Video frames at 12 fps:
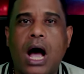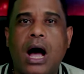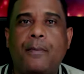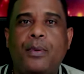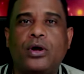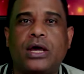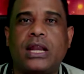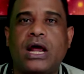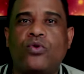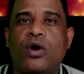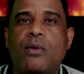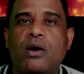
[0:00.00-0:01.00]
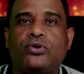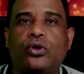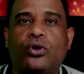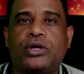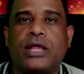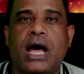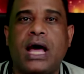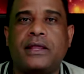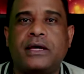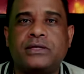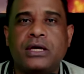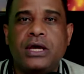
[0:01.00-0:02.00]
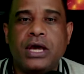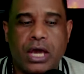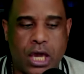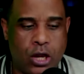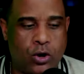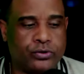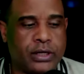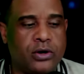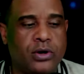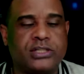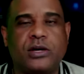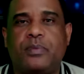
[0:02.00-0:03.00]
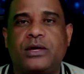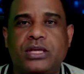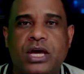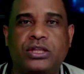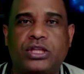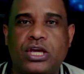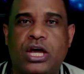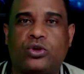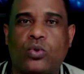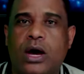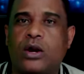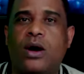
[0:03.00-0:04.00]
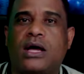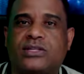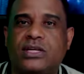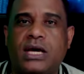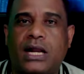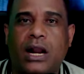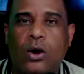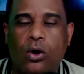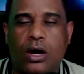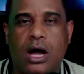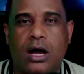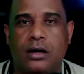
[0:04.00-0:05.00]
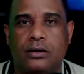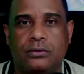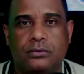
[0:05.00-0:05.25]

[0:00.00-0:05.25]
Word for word: Ah, porque las nuevas autoridades encontraron ese expediente y actuaron así, a la loca.